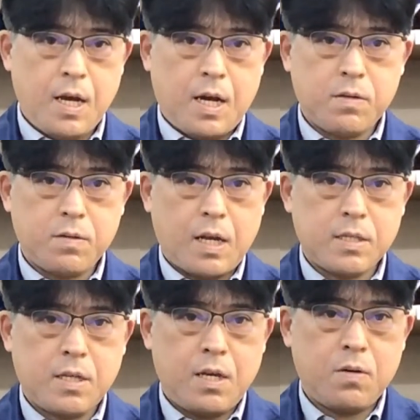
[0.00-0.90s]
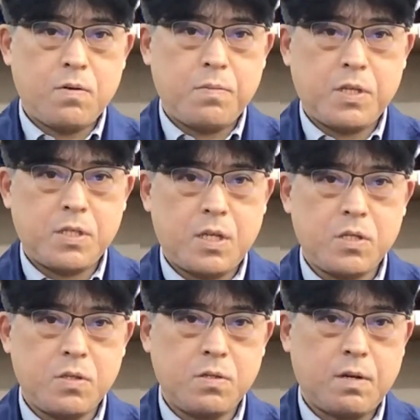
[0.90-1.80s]
あと男性用の
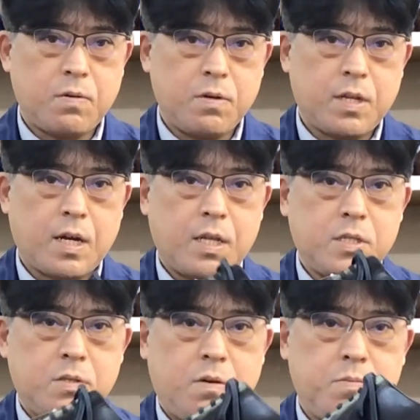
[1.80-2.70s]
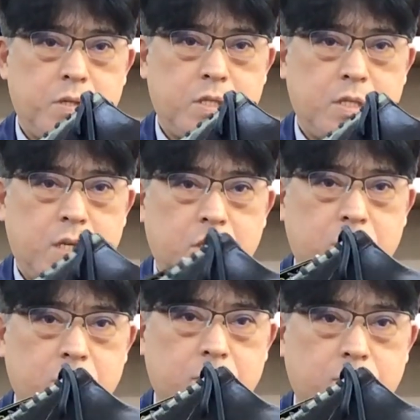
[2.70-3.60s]
ビジネスシューズはこういった感じの
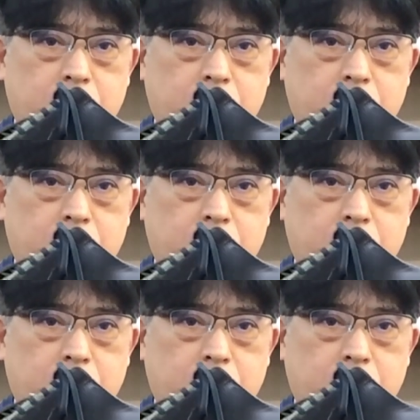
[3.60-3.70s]
ビジネスシューズ